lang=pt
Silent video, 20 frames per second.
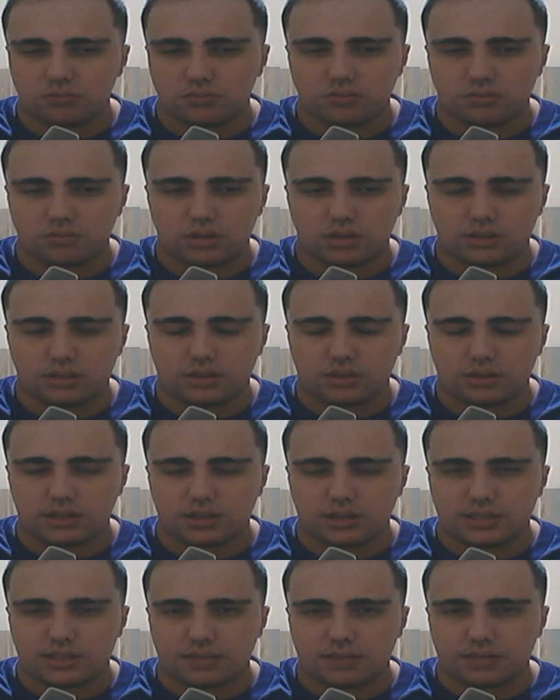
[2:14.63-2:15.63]
Essa,
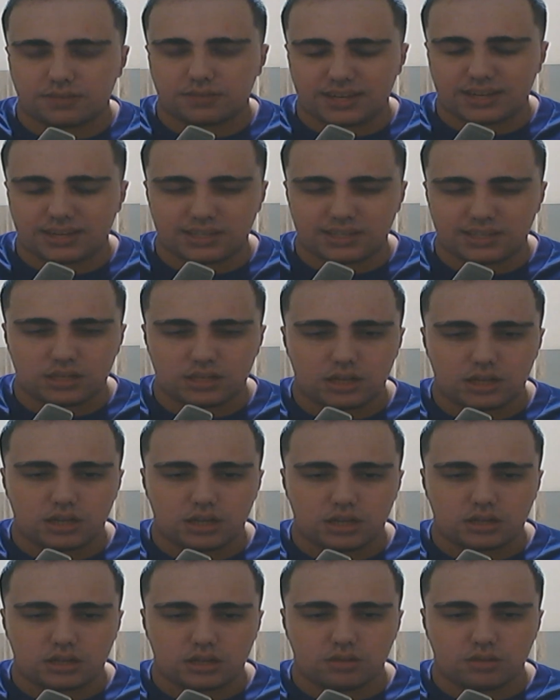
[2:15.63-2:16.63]
essa é frase
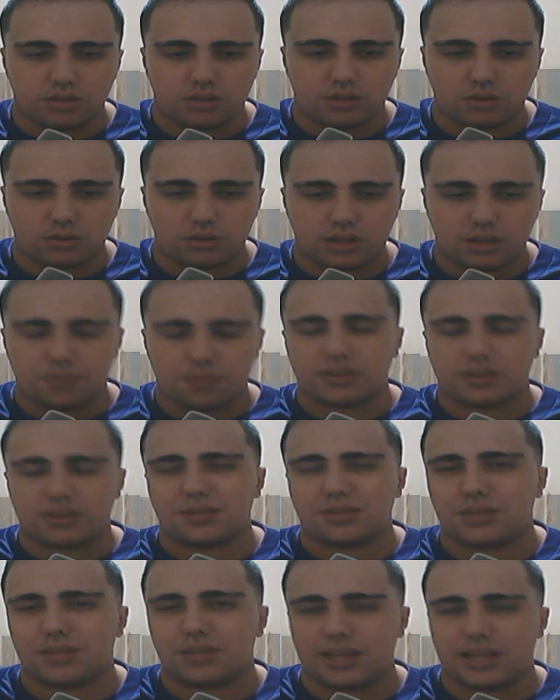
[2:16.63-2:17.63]
que eu tenho que
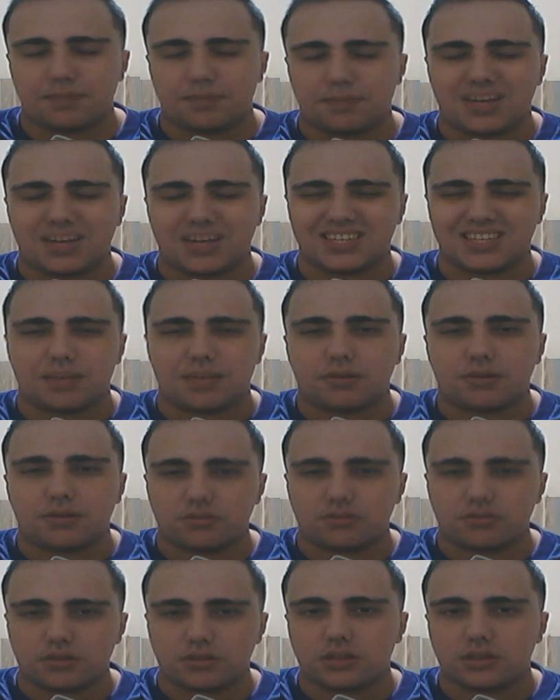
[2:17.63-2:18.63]
repassar, repassar para
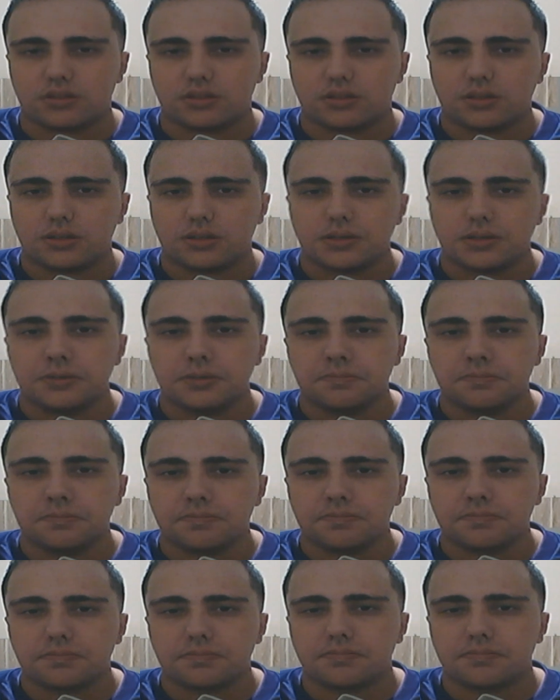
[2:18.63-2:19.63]
vocês.
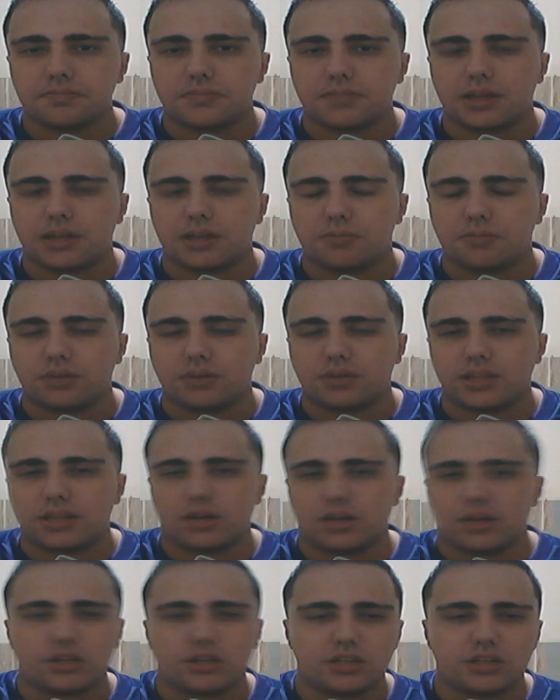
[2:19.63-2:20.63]
Né? Porque
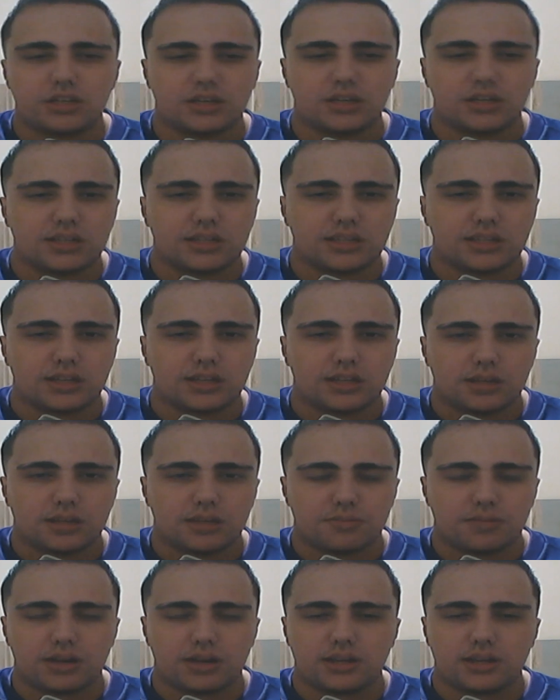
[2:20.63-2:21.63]
não adianta,
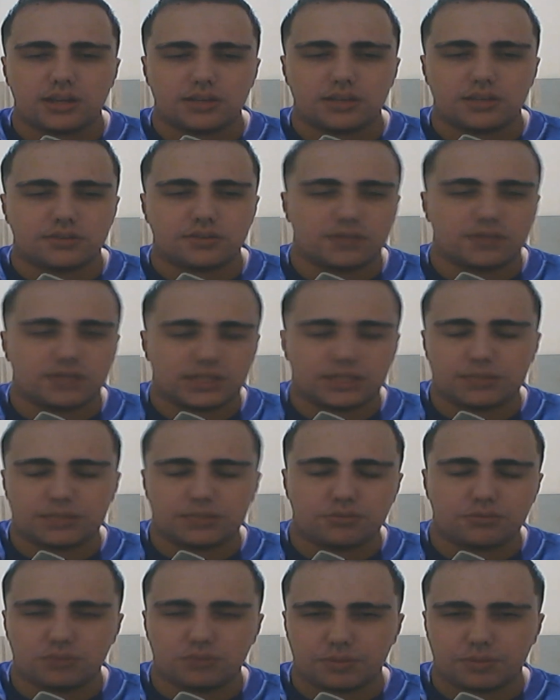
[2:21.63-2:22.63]
beleza,
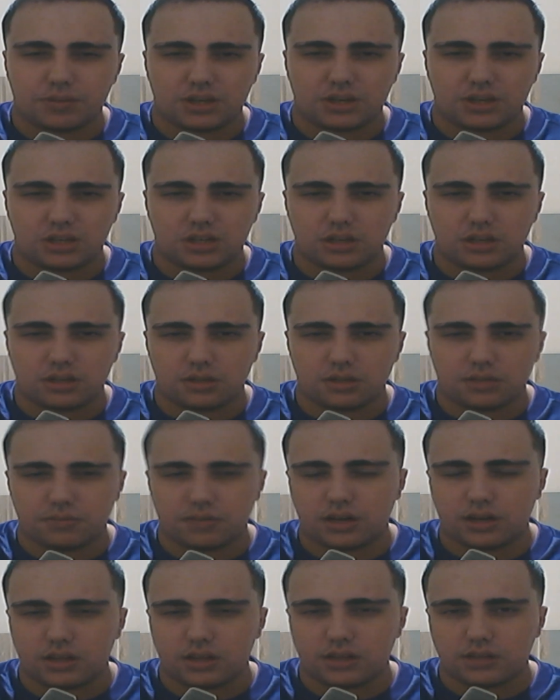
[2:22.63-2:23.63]
vencemos uma partida,
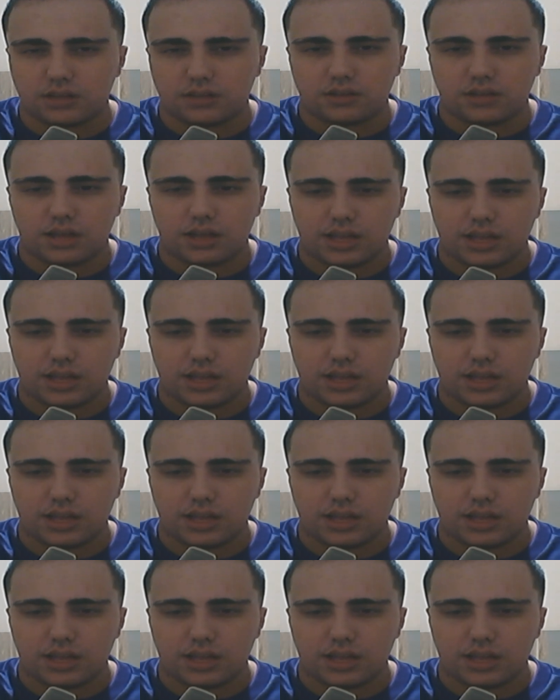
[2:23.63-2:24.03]
beleza.